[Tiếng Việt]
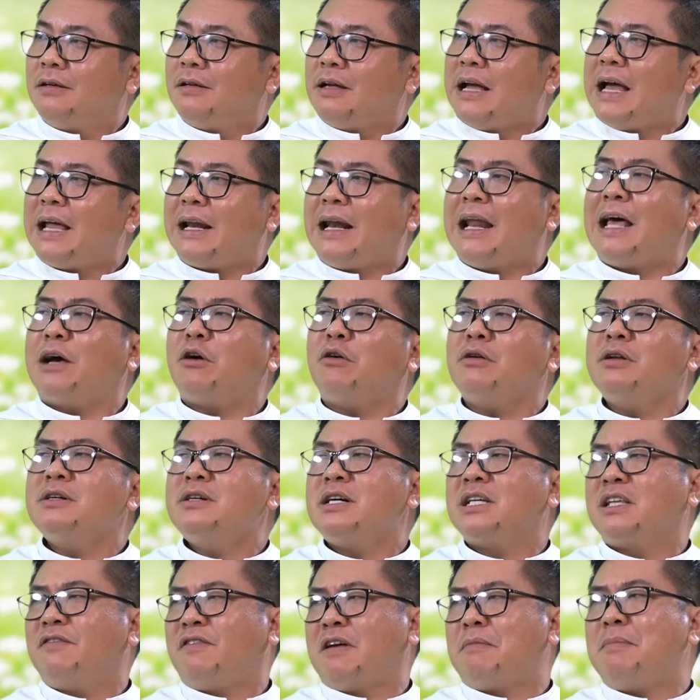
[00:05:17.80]
là con
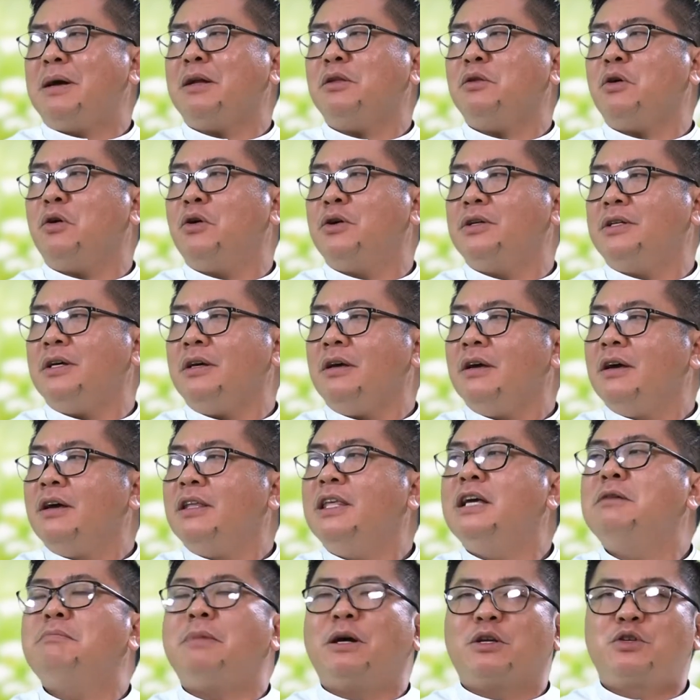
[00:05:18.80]
người thì phải mắc tội chứ
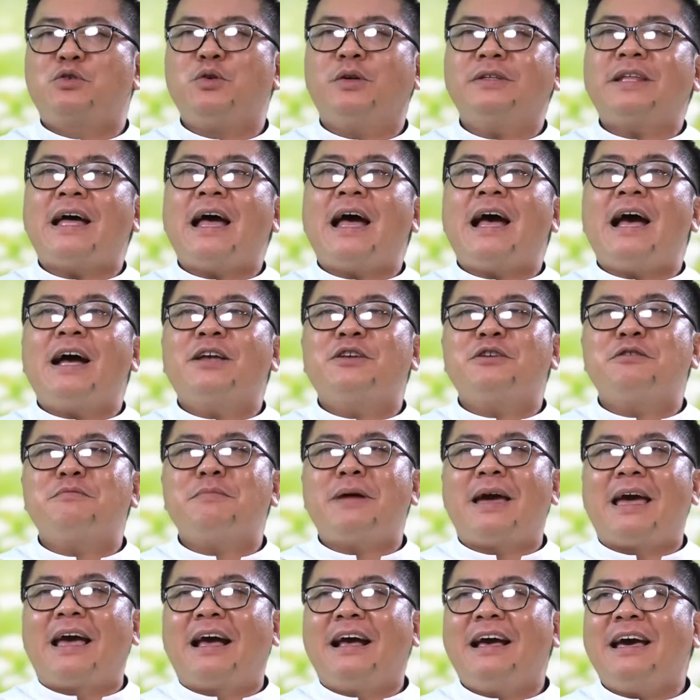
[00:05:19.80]
nhưng mà Chúa tha cho
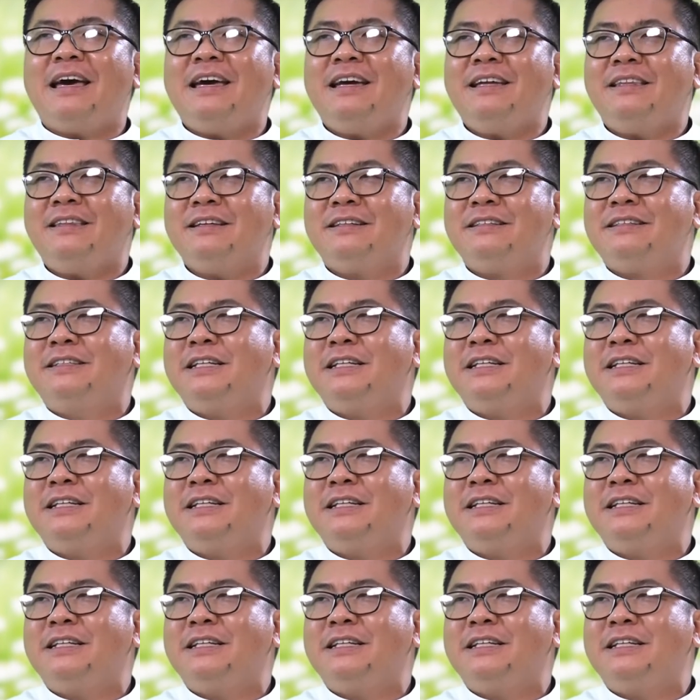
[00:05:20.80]
mẹ ngay từ